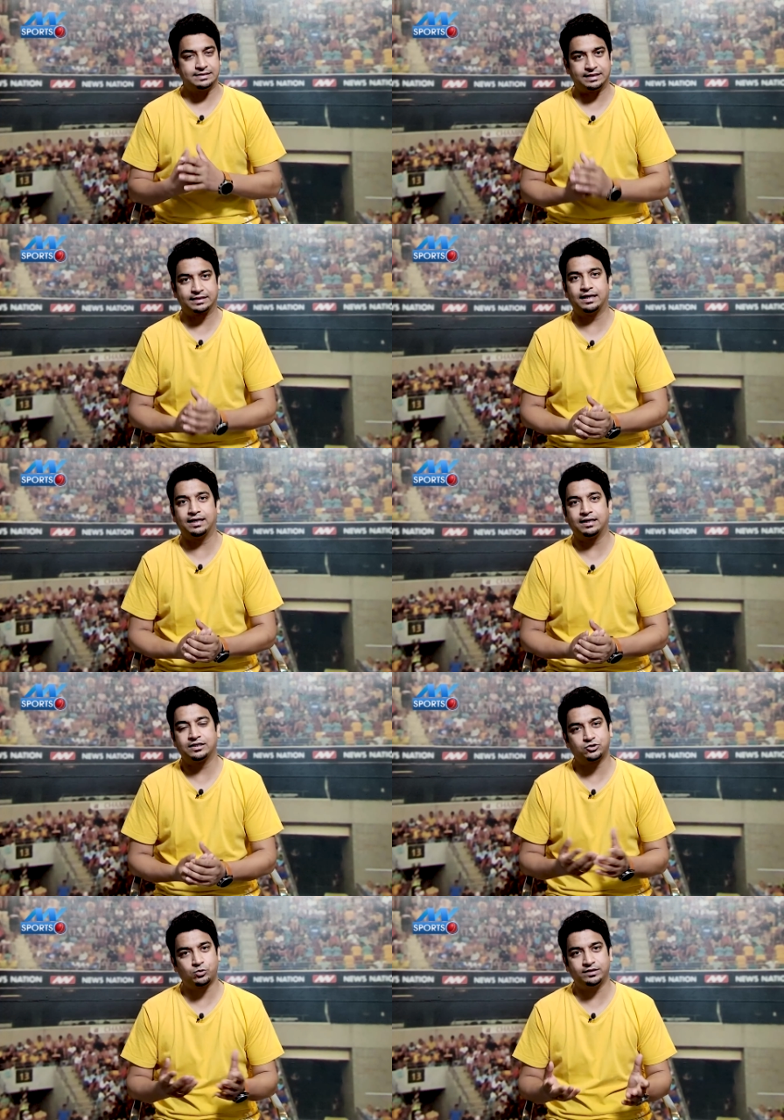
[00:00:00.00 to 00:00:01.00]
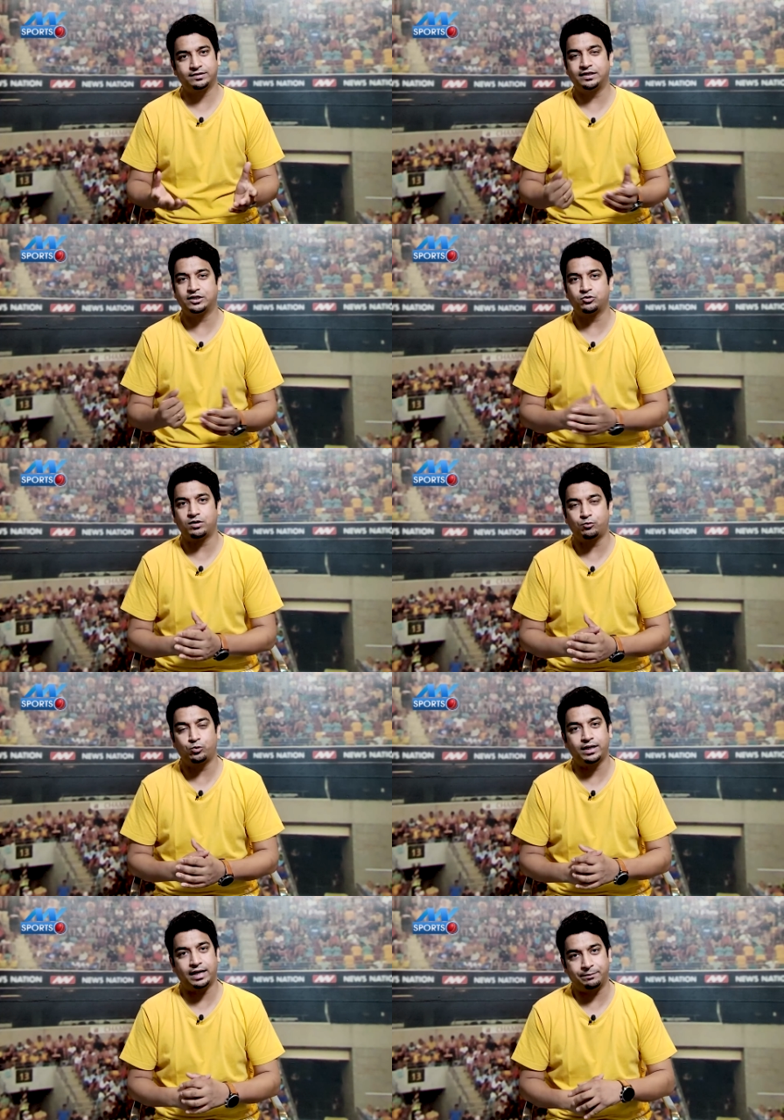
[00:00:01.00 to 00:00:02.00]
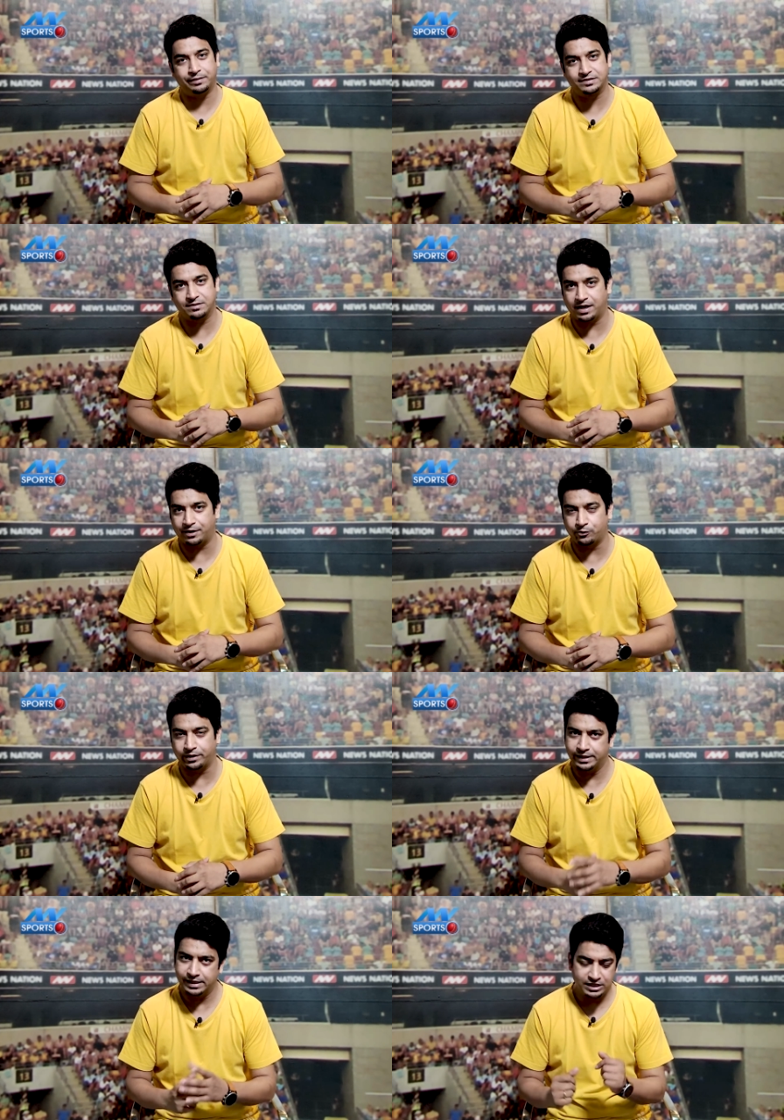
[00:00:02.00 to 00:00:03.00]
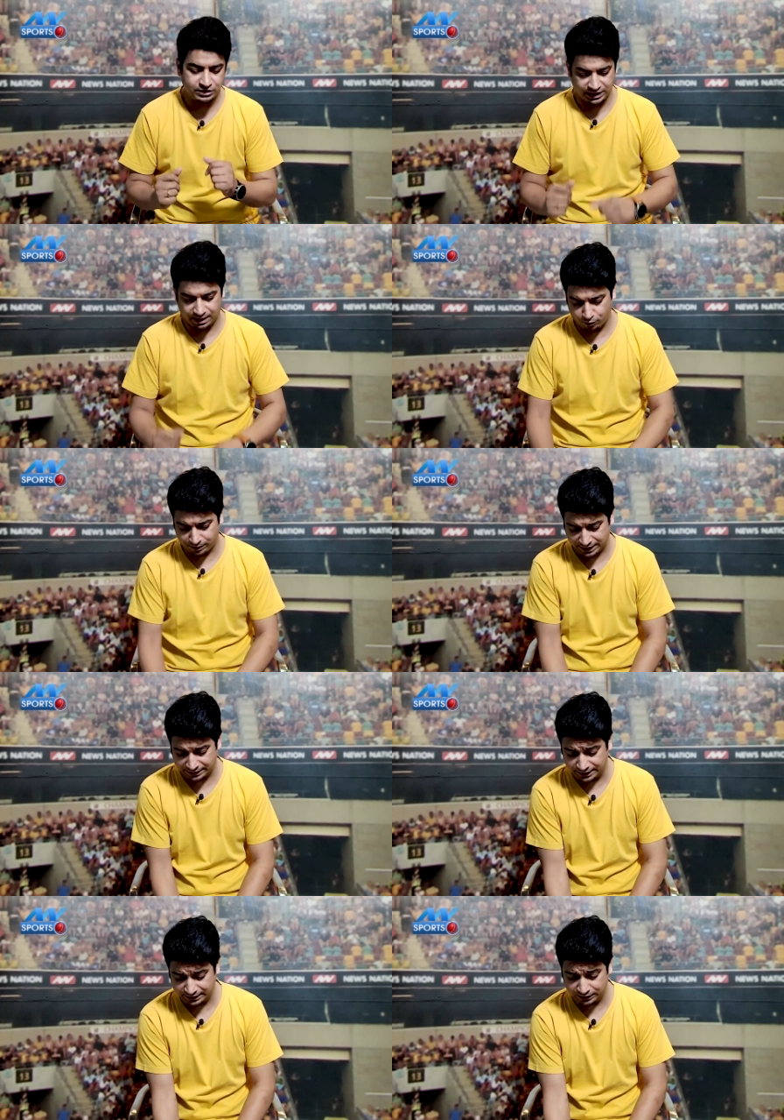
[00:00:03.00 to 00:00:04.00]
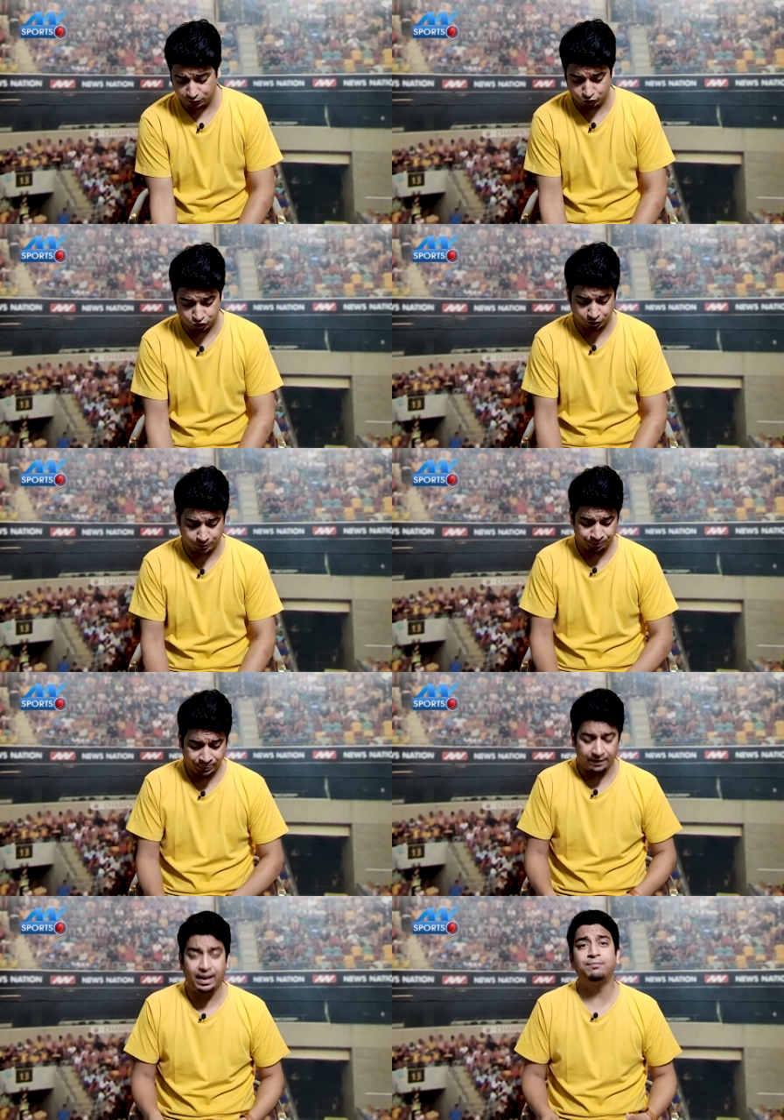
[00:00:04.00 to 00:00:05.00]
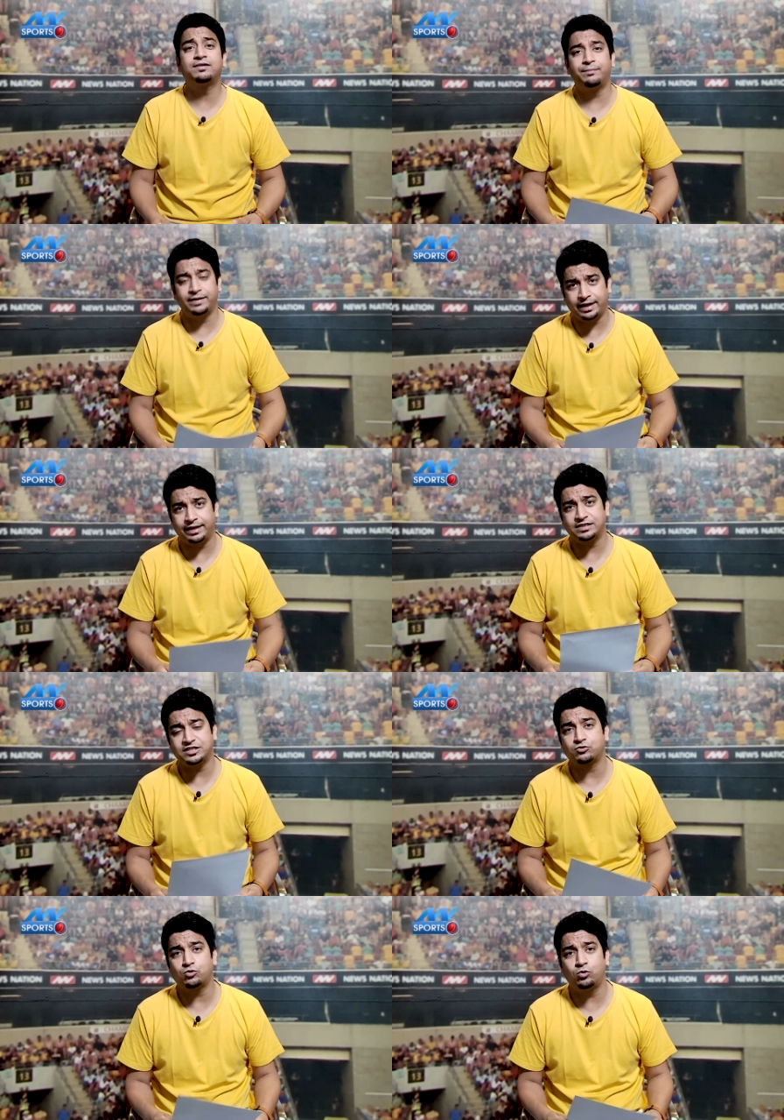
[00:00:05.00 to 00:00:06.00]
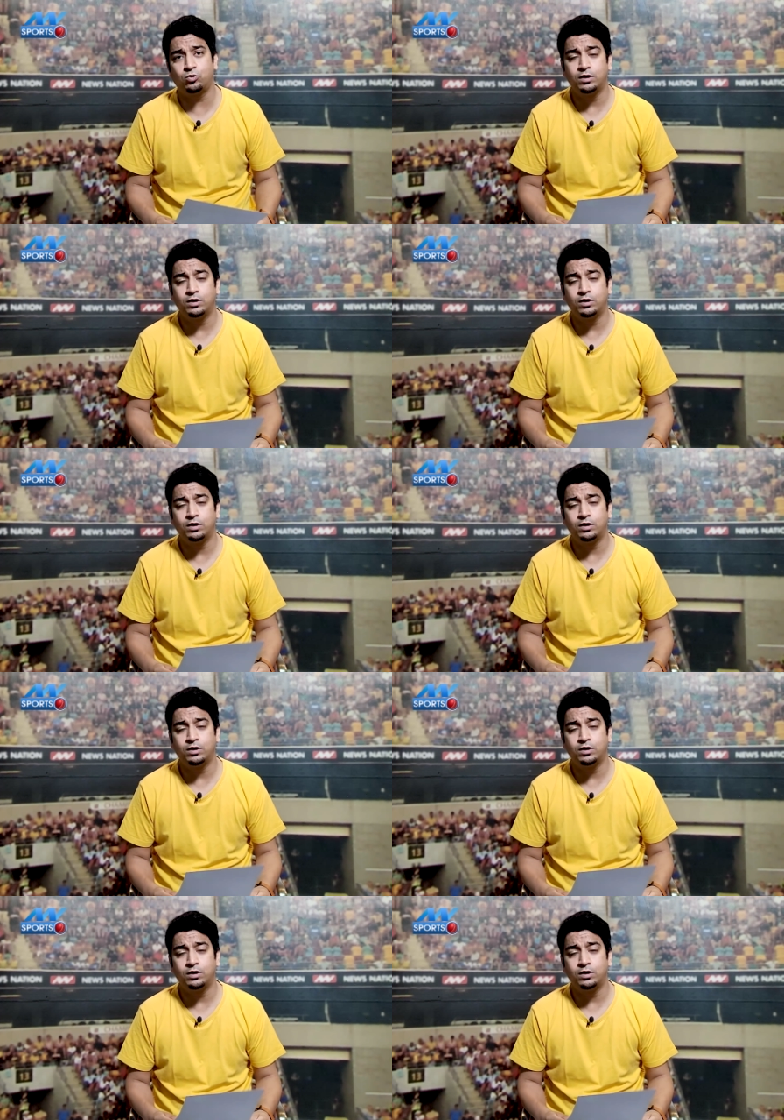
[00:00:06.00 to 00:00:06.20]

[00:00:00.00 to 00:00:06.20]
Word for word: झटका लगा श्रेयस अय्यर जो है पूरे आईपीएल से बाहर हो गए चलिए आपको बताते हैं कि कुछ नाम सामने आए हैं जिसको